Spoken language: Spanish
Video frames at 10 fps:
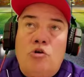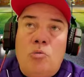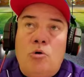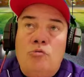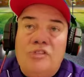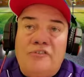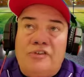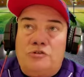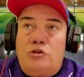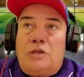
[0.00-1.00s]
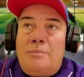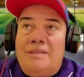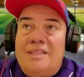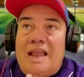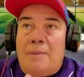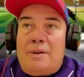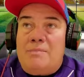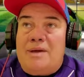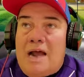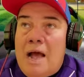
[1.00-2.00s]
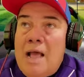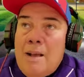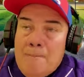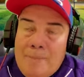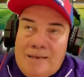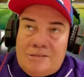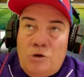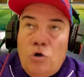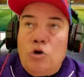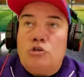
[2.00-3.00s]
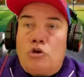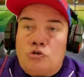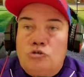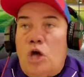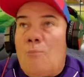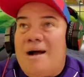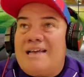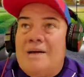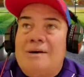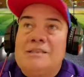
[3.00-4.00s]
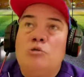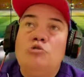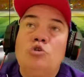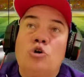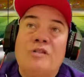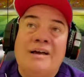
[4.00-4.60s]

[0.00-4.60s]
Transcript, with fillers: como defensor también de la primera base. Otro resultado más que llamativo, Jordan